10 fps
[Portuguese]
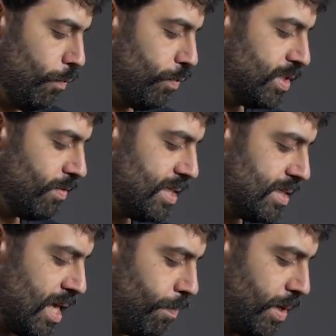você vai
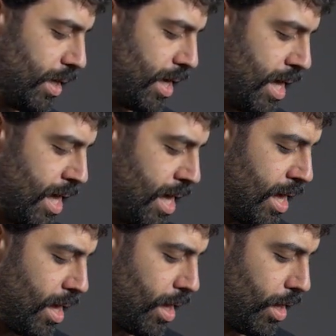sempre
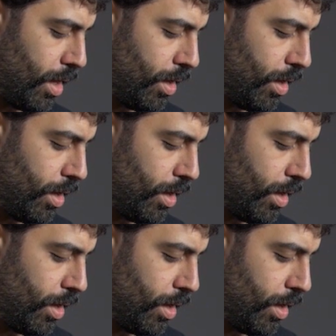é,